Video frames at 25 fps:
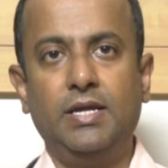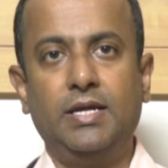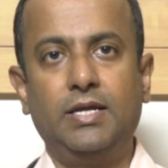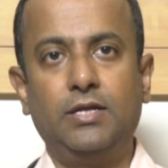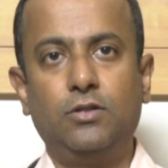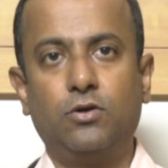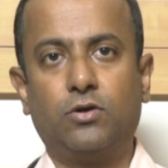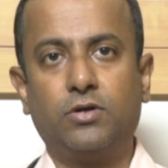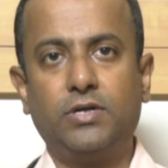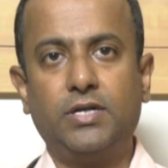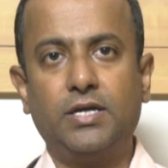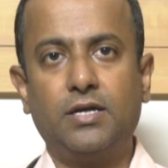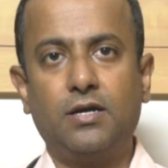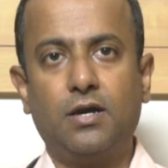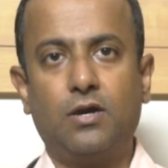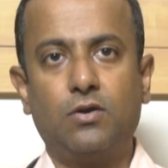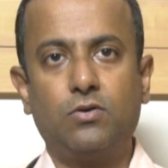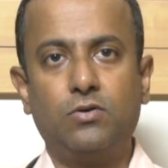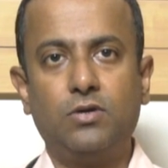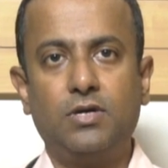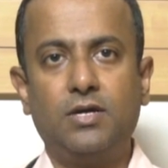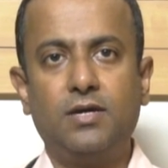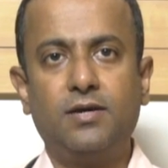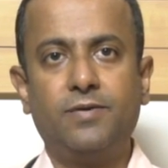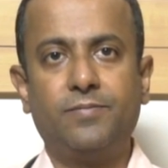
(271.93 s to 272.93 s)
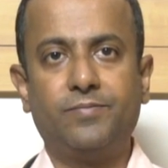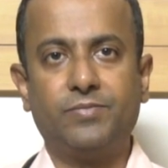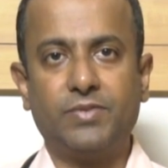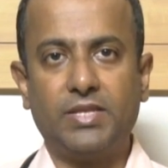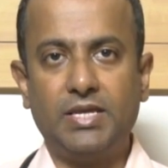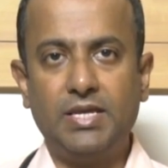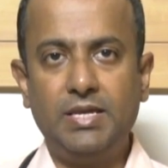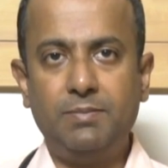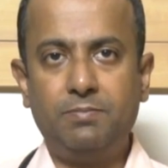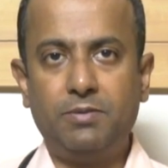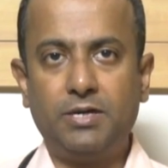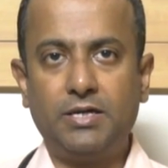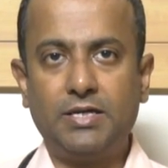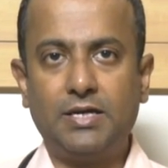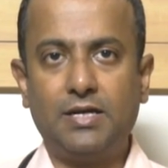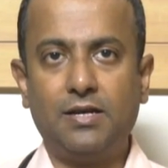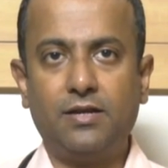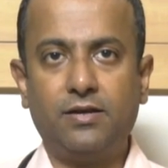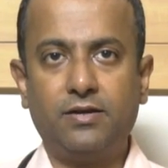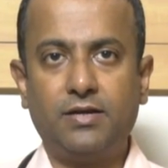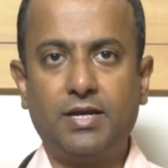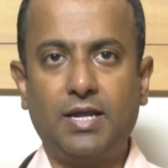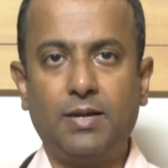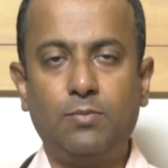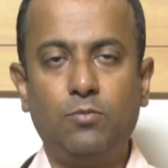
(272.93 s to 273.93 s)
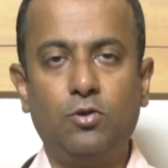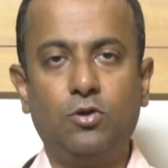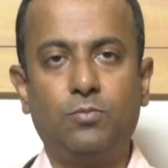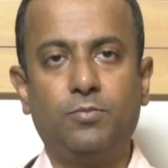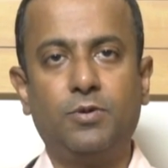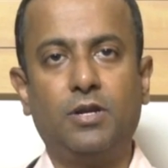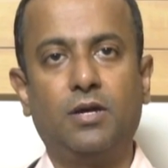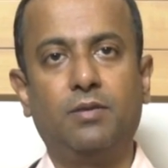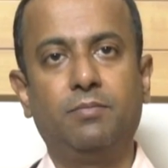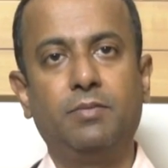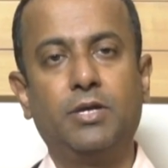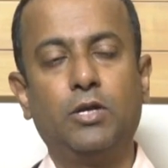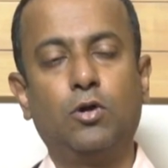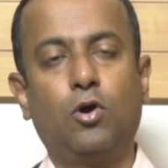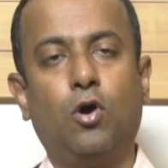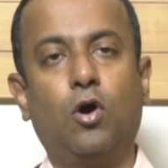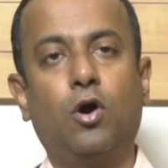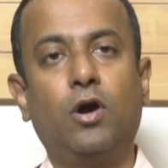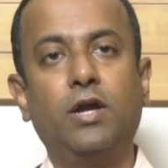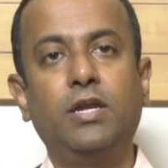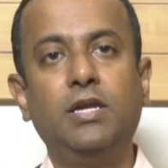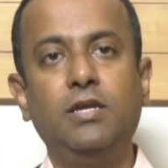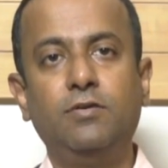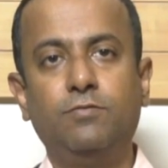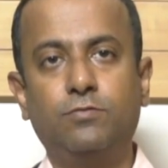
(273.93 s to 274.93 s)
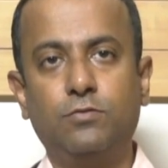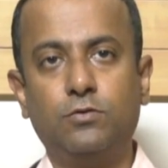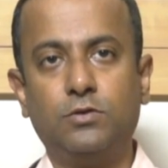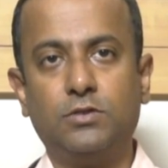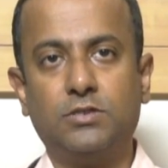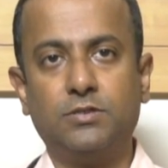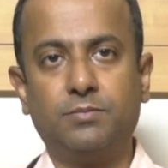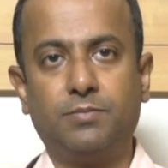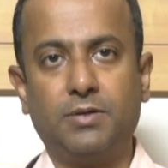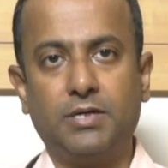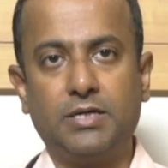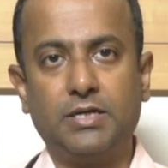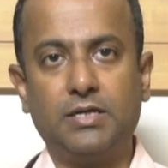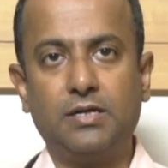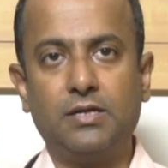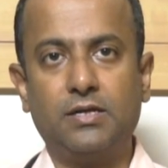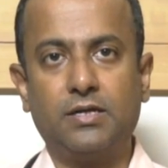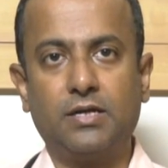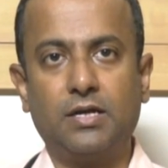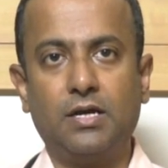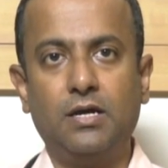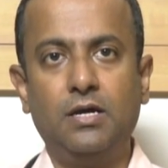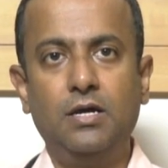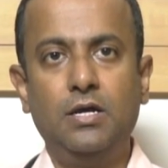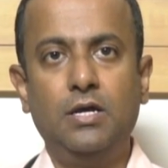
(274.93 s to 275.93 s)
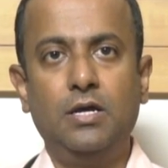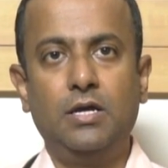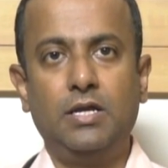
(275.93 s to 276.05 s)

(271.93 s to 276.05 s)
ఇది ఒకటే కాకుండా ఈ పర్టికులర్ టైం లోపల మీరు ఆయిలీ ఫుడ్స్ పర్టికులర్గా